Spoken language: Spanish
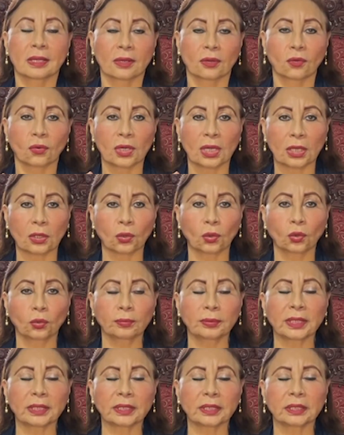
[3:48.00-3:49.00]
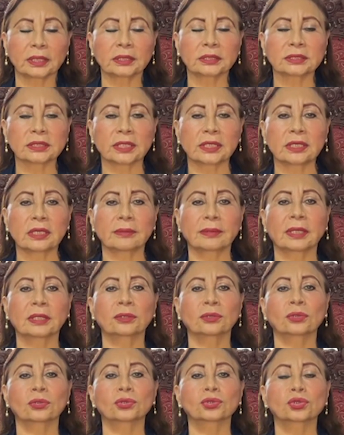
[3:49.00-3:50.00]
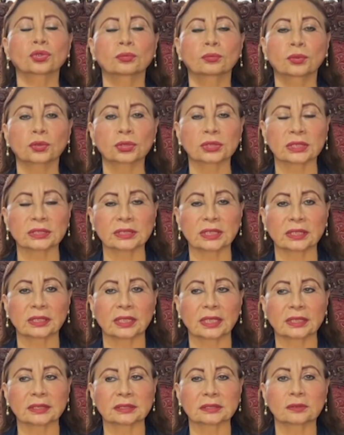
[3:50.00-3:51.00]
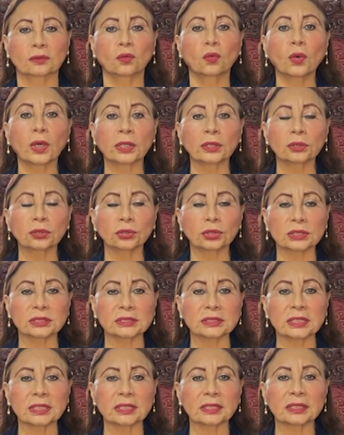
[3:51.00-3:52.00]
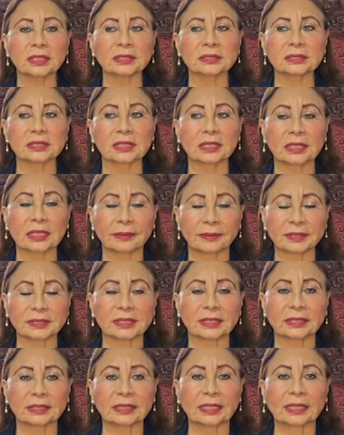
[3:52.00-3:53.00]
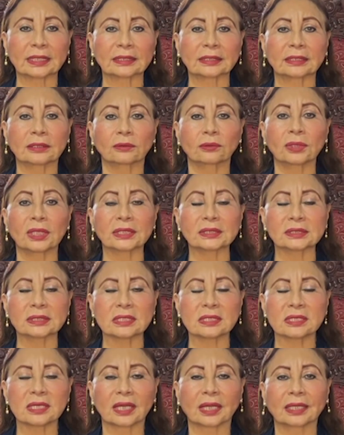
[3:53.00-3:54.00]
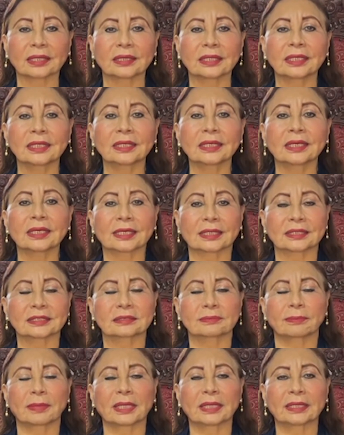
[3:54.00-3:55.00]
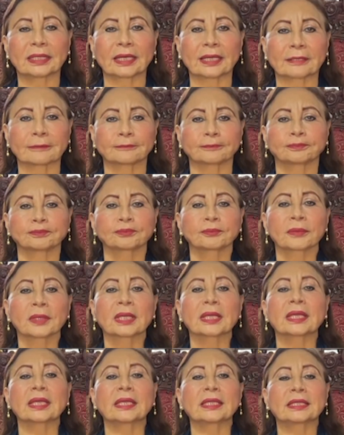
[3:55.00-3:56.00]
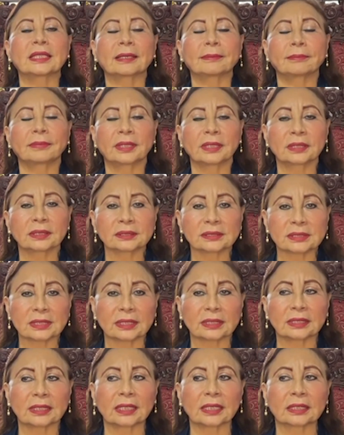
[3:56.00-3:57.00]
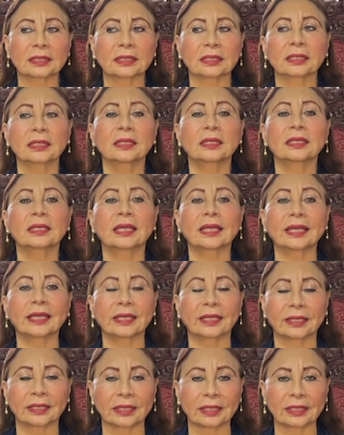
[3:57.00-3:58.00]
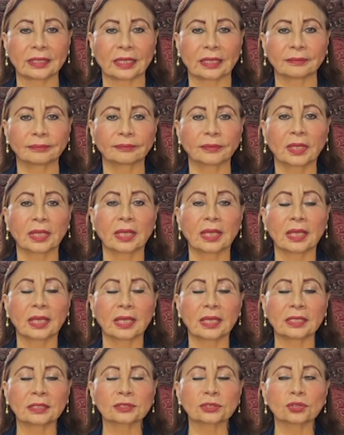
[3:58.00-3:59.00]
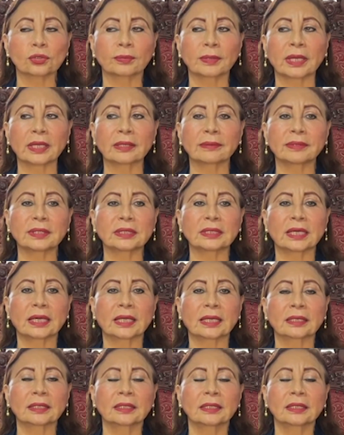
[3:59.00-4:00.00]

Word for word: con la columna derecha y llevando los hombros hacia atrás. Cuando te sientas, debes sentarte en una silla que tenga respaldar y también sentarte erguida. Esto va a evitar